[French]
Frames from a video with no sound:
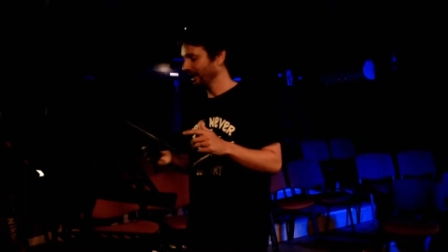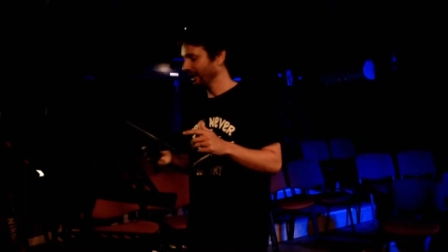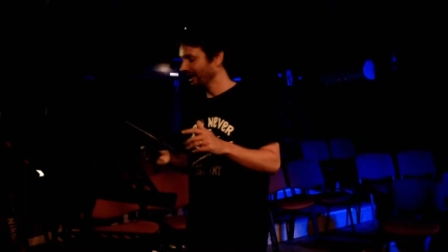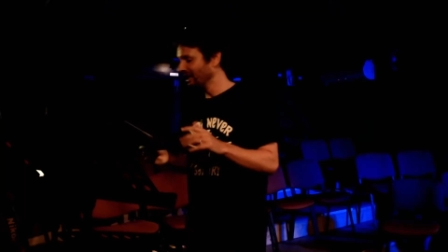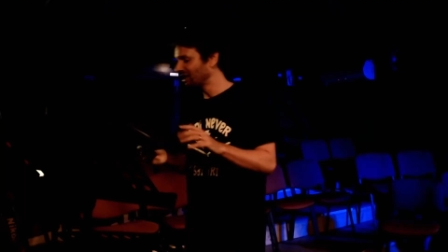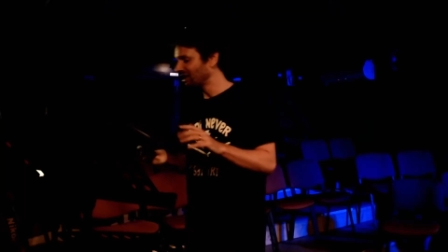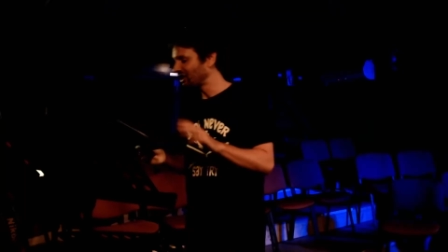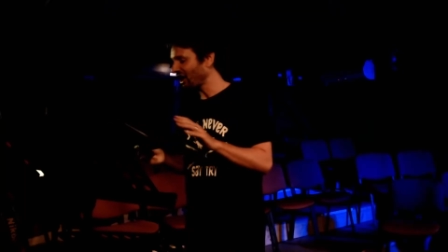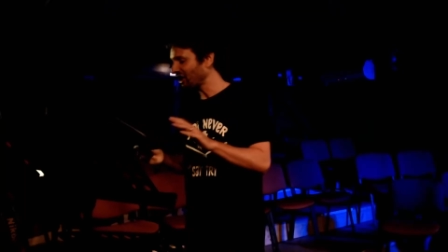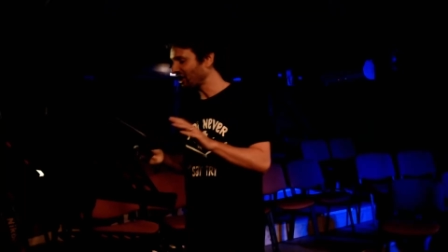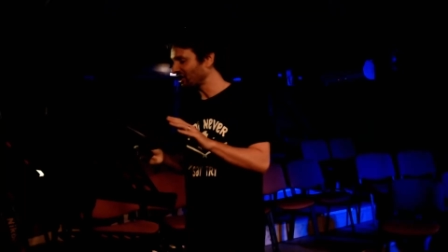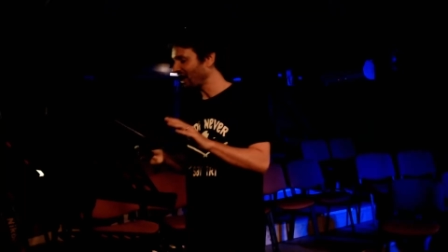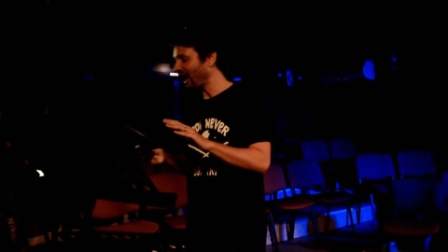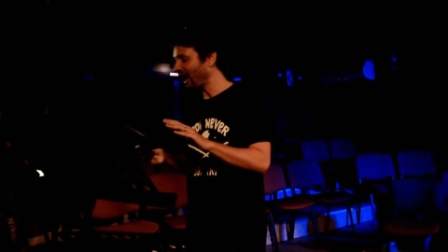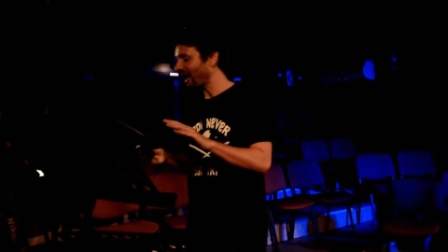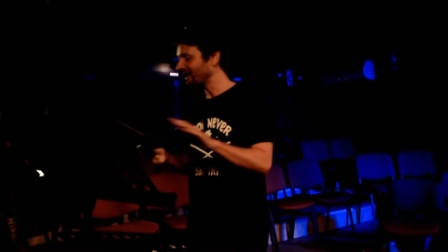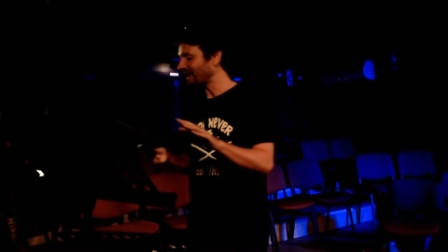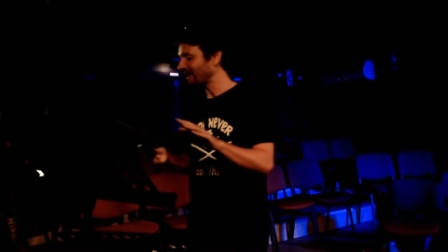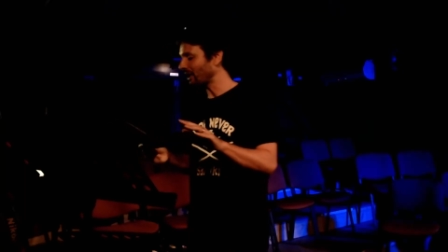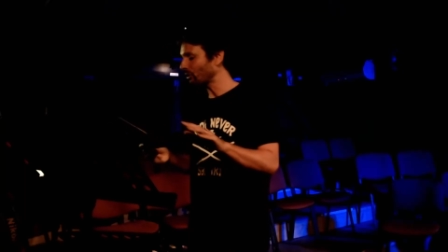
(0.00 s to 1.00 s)
Il chercha
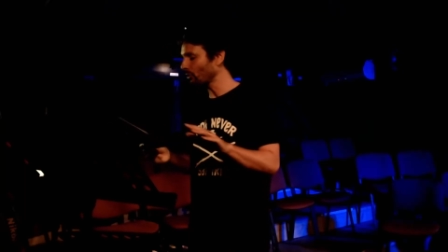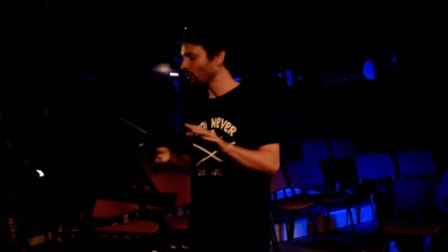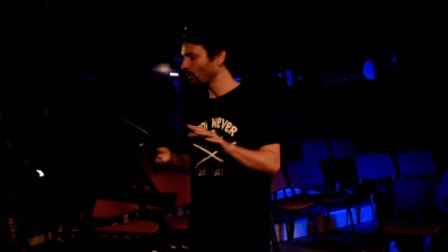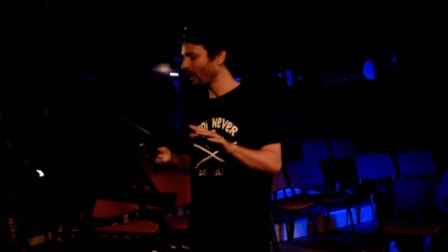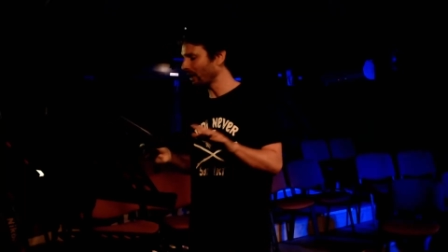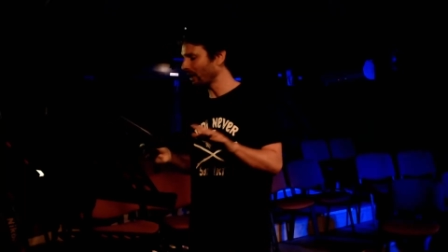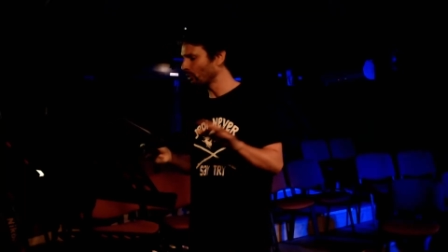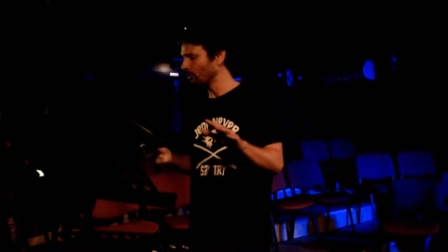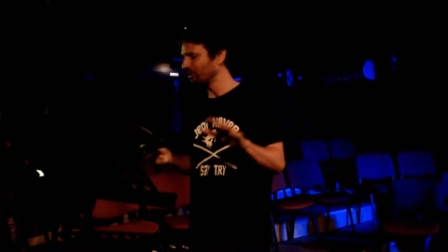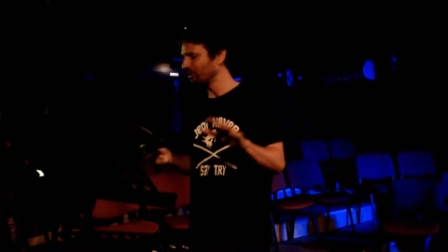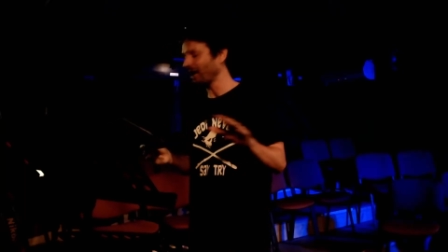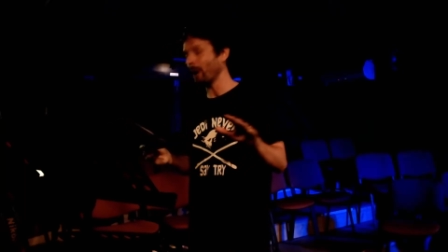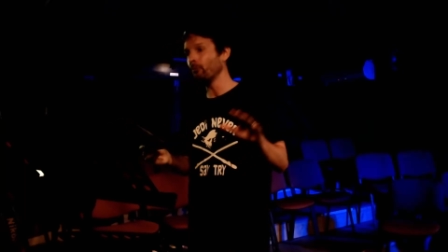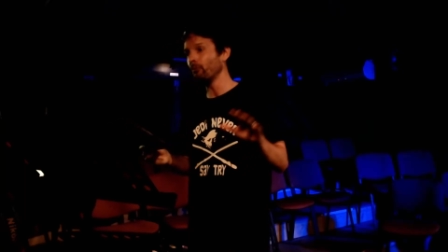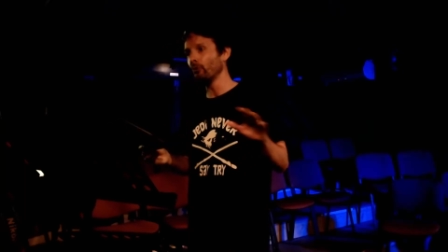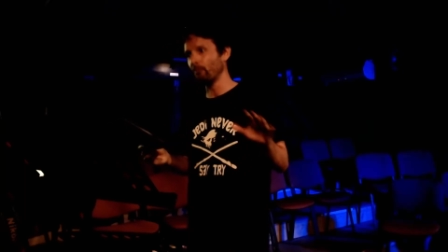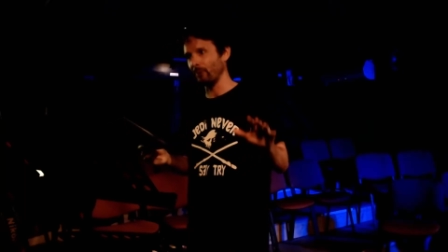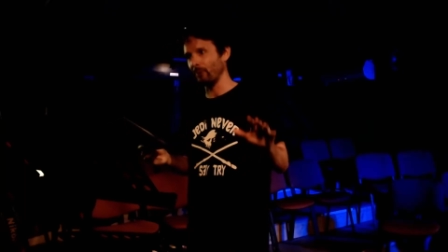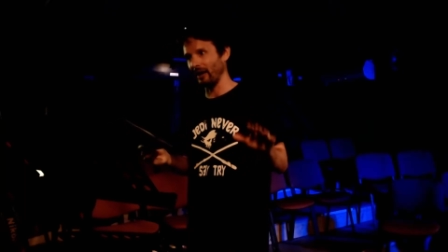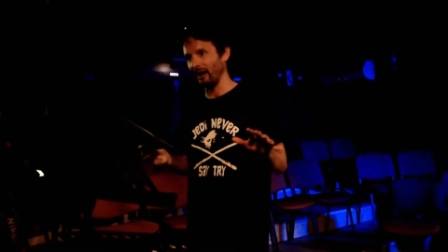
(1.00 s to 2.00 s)
à tâtons un objet à
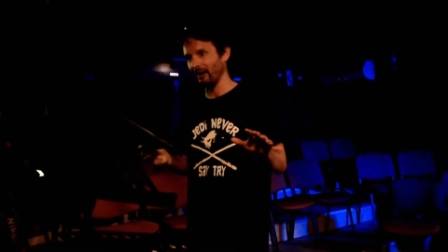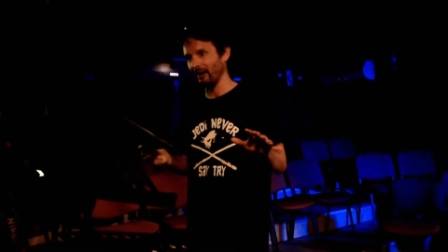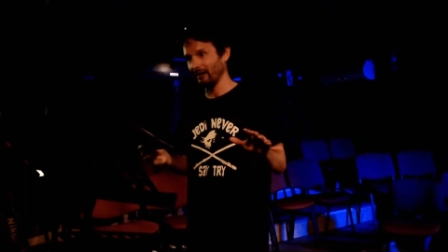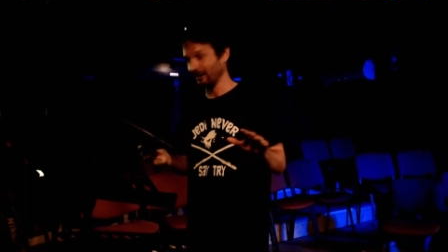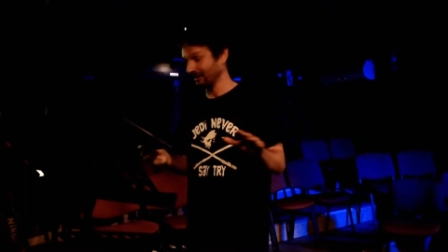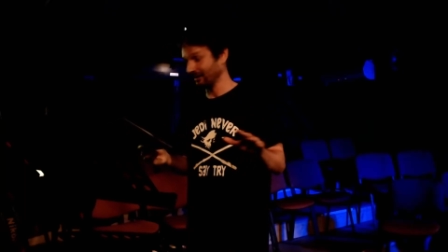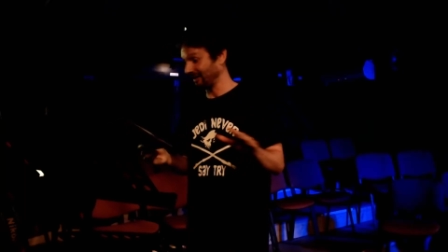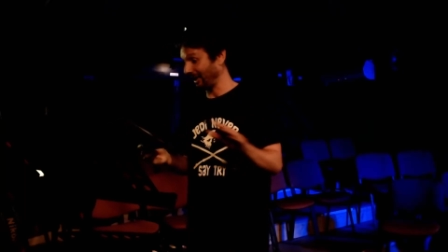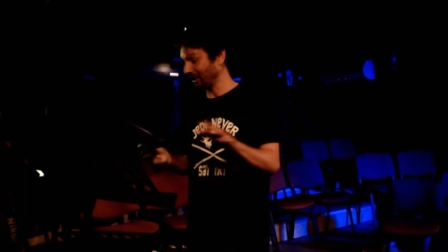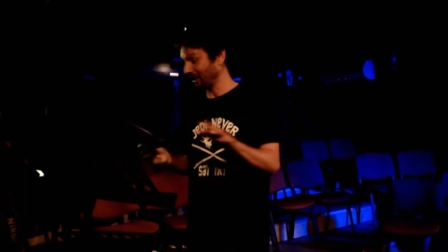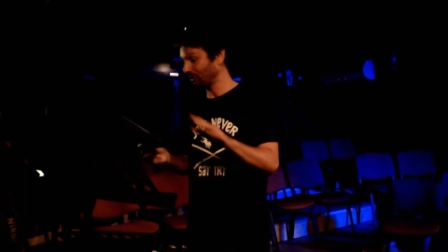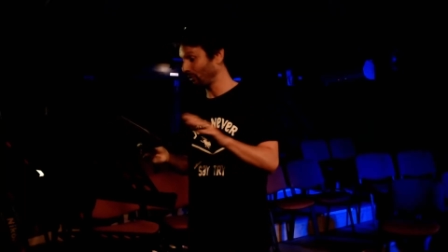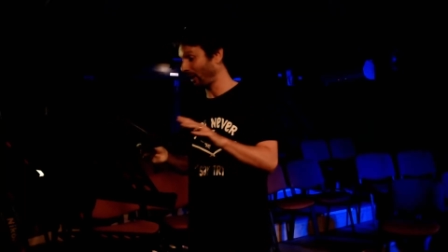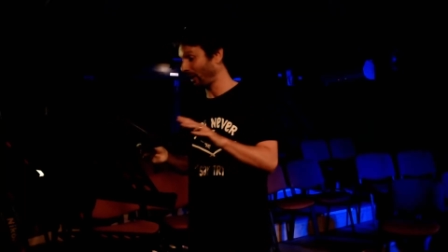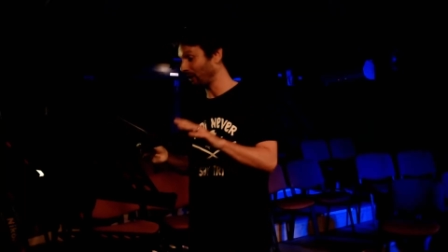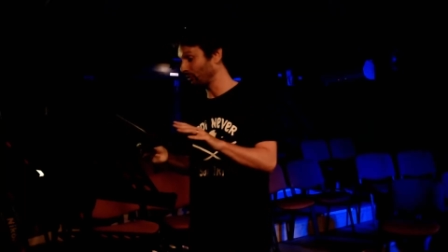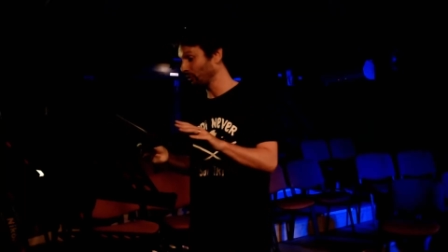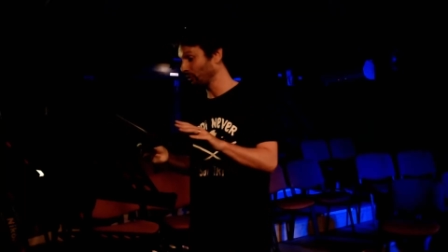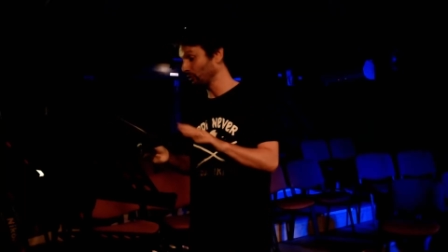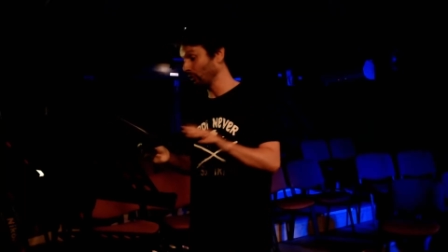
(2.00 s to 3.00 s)
bout plat. Ça
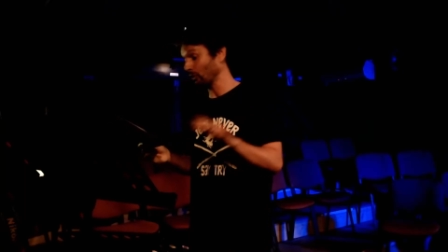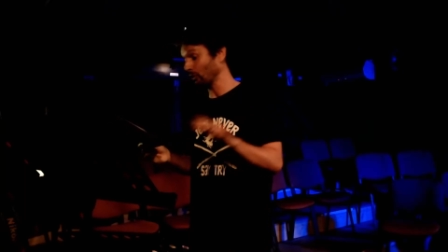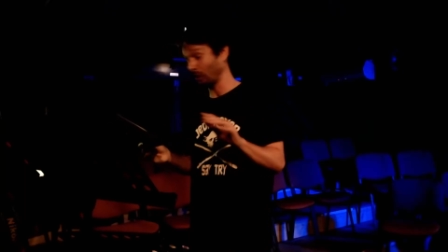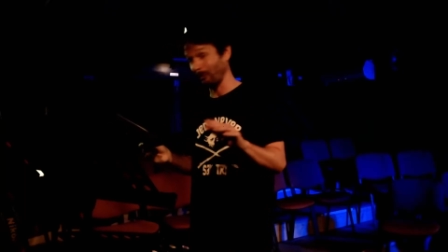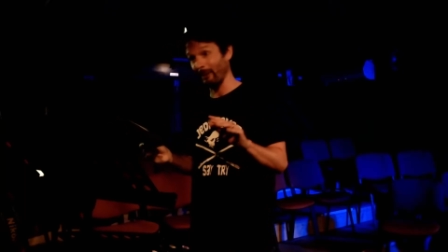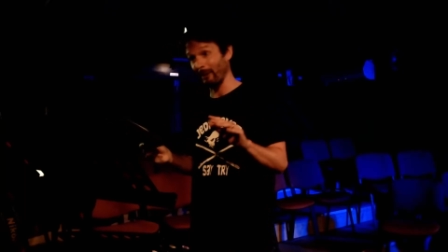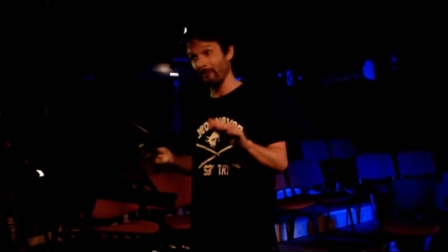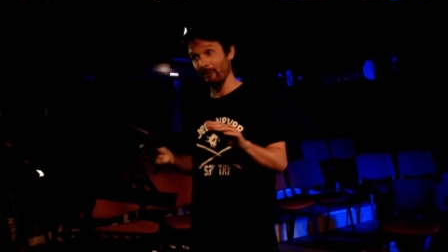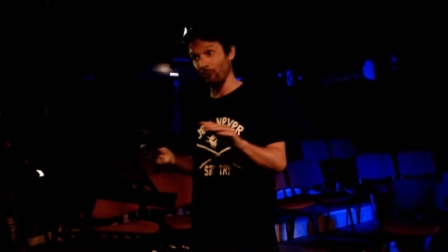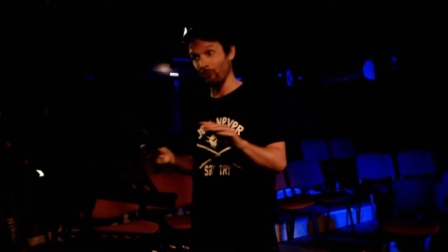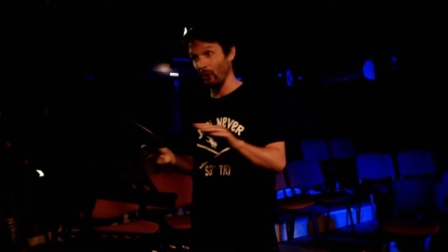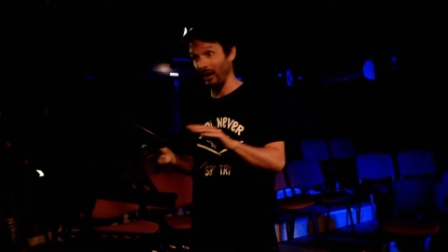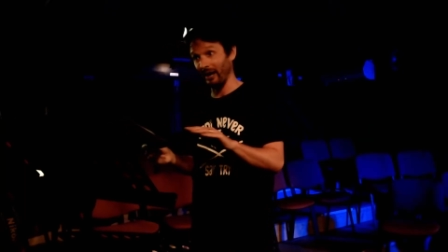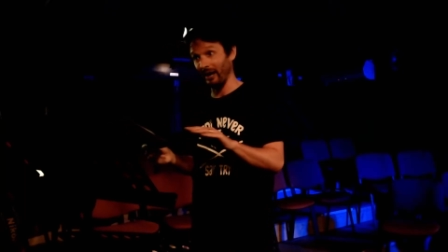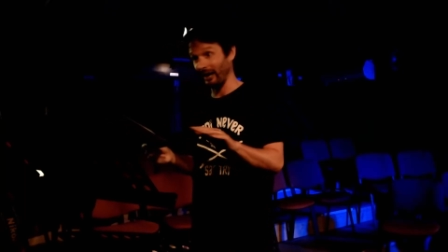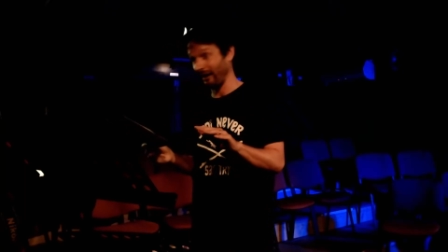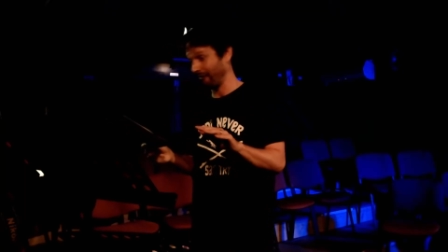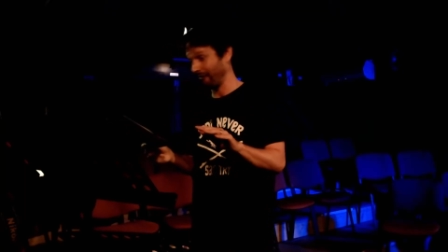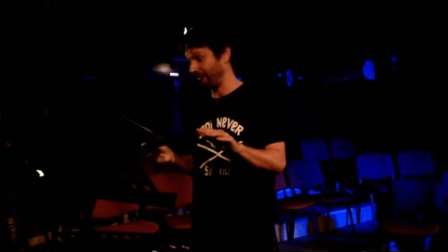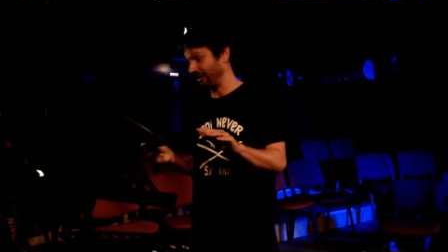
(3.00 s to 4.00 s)
restera toujours dans ma mémoire,
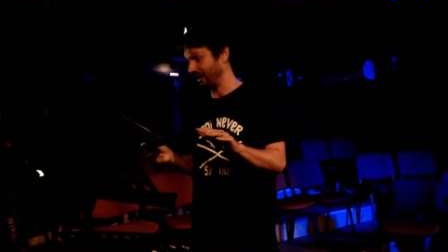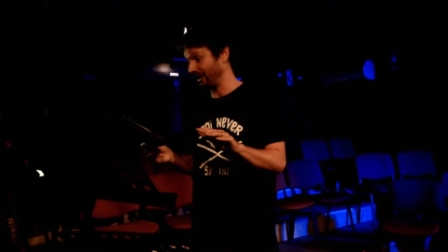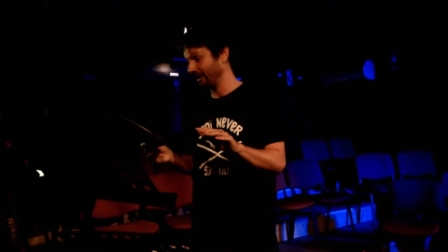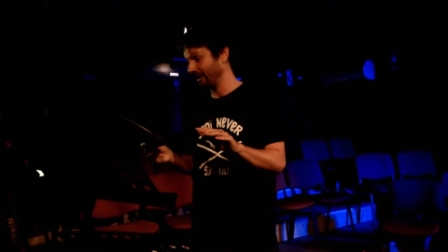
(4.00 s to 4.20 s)
à vie.